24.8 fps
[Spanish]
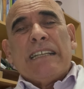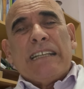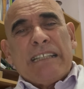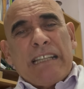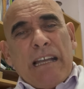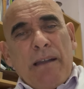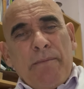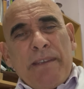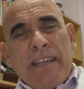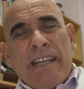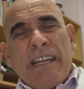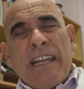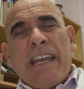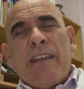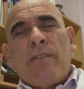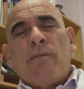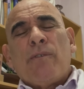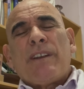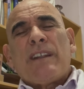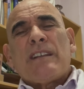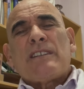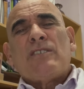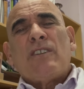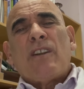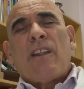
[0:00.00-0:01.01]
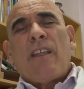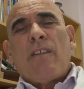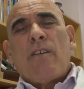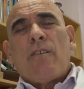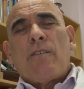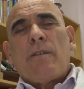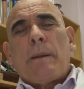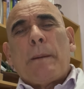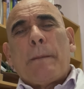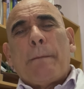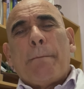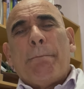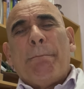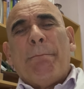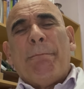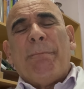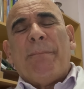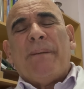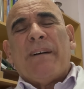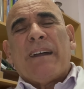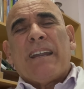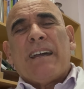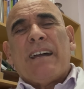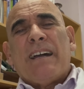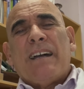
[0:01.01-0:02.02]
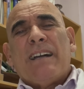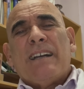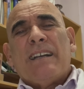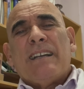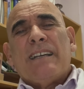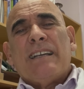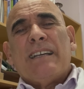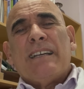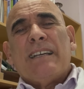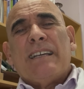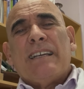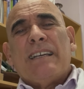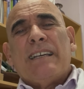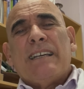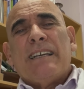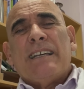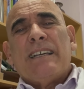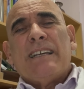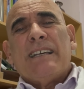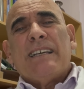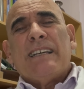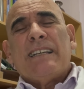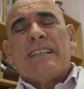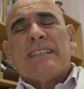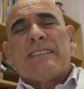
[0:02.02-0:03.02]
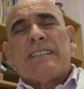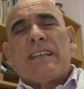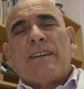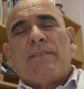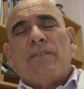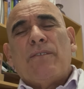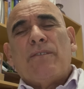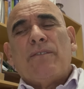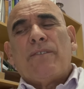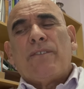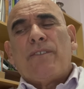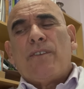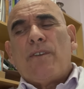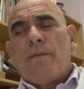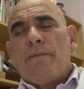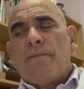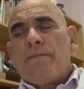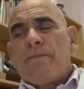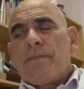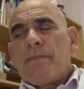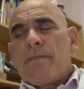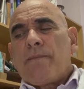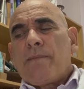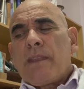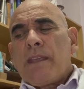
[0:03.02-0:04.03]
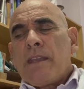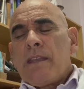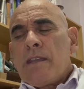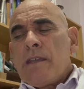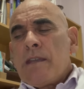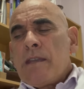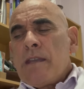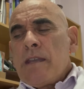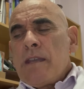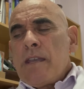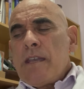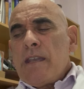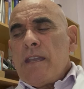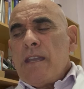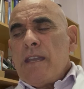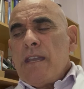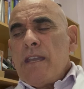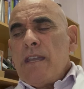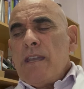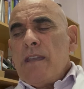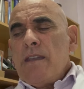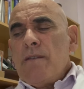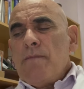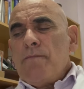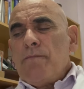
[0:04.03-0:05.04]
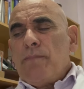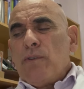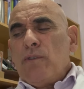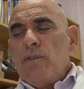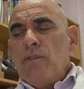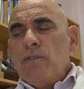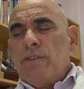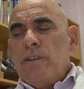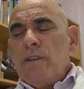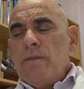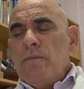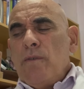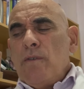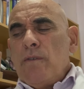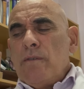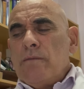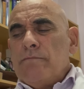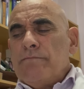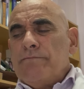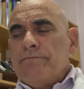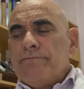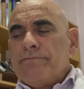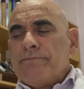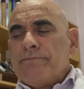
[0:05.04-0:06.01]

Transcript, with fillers: También hay un resonador para esta función. Y por último,